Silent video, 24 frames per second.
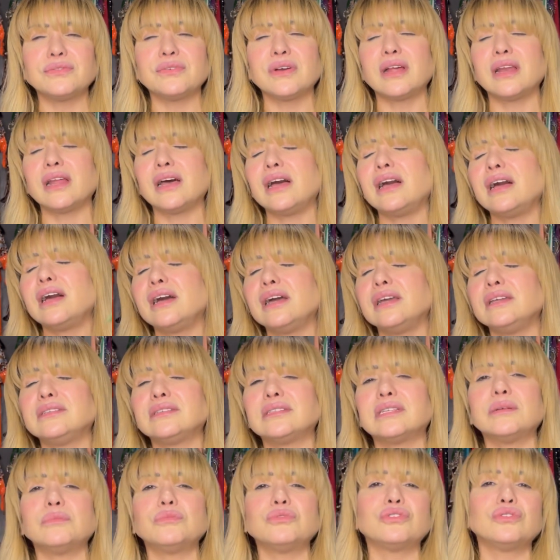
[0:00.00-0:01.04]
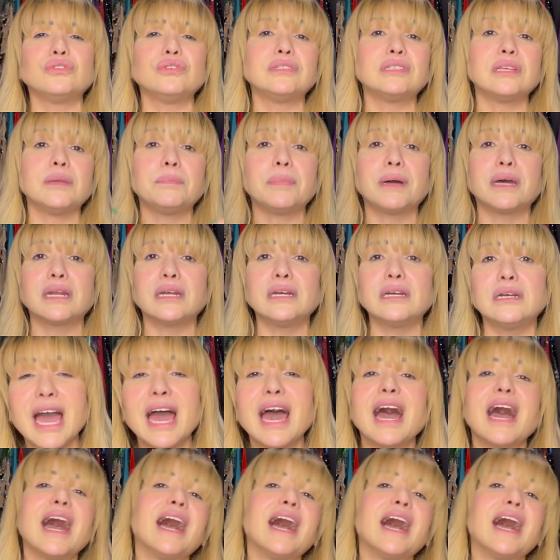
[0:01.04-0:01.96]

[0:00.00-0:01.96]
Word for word: fala: Ah, estamos nos separando.